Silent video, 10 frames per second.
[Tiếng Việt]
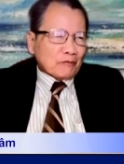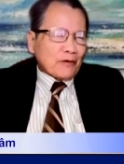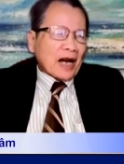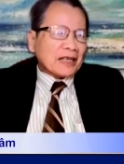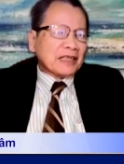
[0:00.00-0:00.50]

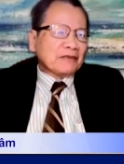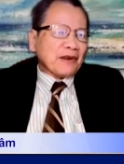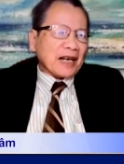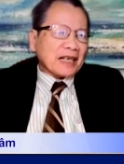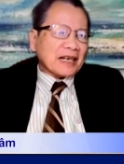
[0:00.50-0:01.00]
và
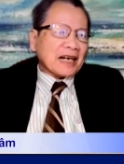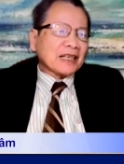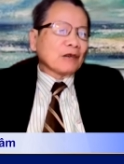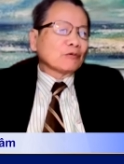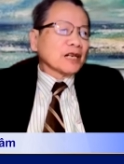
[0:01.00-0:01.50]
như vậy
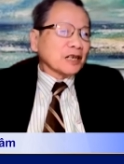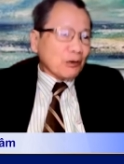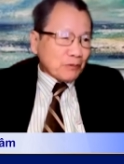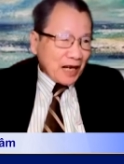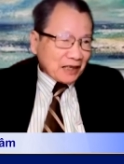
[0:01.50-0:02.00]
là không
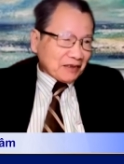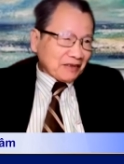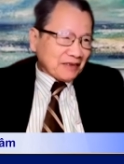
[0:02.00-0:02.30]
được công nhận